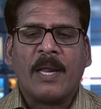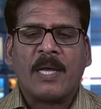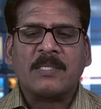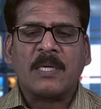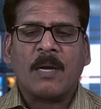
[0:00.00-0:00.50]

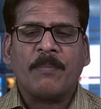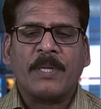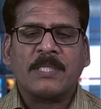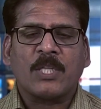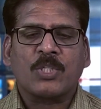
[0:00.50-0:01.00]
రాష్ట్ర
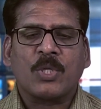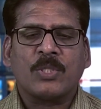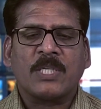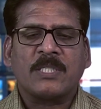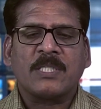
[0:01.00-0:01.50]
కమిటీ
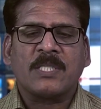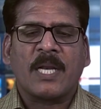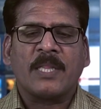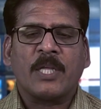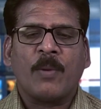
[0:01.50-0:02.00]
సదస్సులో
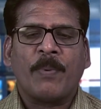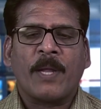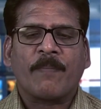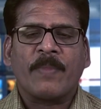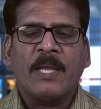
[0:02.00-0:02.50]
చర్చిస్తారని
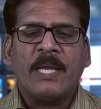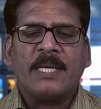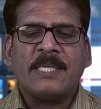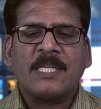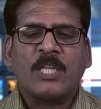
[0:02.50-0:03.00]
తెలిపారు
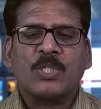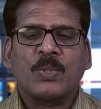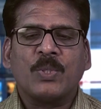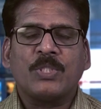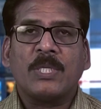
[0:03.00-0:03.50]
ఈ
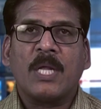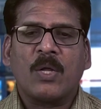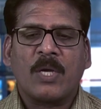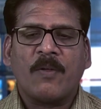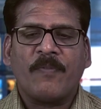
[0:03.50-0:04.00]
సదస్సుకు
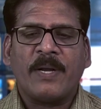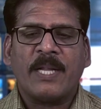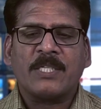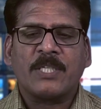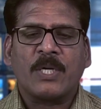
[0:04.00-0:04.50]
జిల్లాలో గల
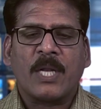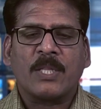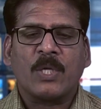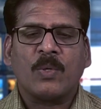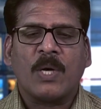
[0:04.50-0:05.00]
ఫీల్డ్ అసిస్టెంట్లు
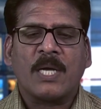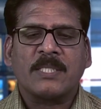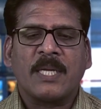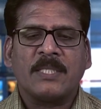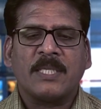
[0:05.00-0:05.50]
అందరూ
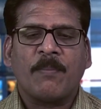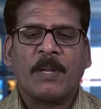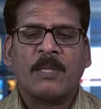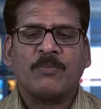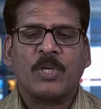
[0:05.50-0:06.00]
హాజరై
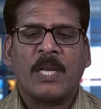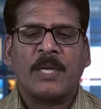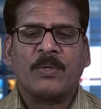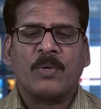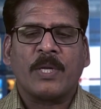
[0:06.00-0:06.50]
జయప్రదం
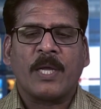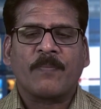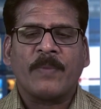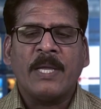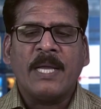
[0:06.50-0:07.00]
చేయాలని
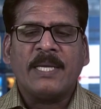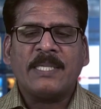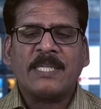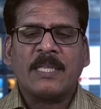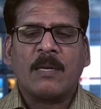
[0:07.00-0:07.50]
కోరారు
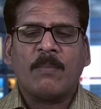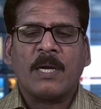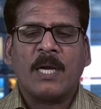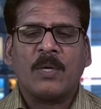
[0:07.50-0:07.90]
ఈ సందర్భంగా